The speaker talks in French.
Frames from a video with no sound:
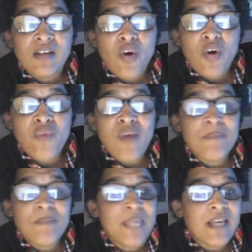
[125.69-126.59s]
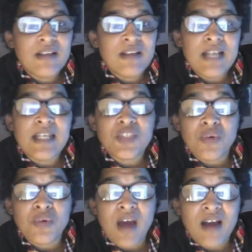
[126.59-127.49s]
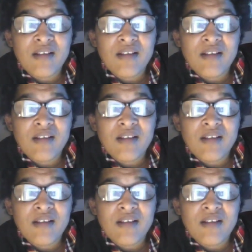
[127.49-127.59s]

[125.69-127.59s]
On voit bien la lettre A.